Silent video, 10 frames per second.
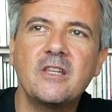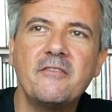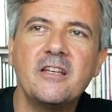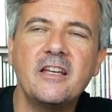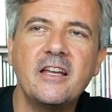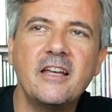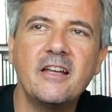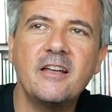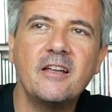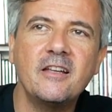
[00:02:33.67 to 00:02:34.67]
Dav-
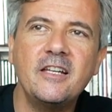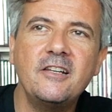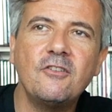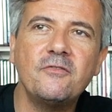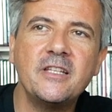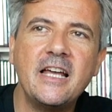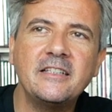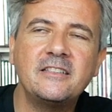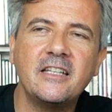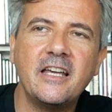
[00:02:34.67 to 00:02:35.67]
eh, il non
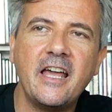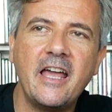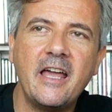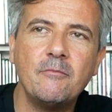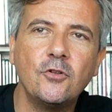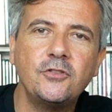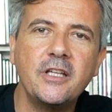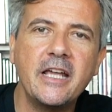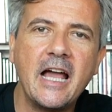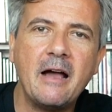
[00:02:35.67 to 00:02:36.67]
vedente è molto
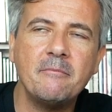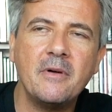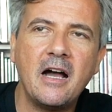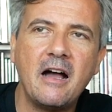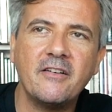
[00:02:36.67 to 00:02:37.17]
in gamba,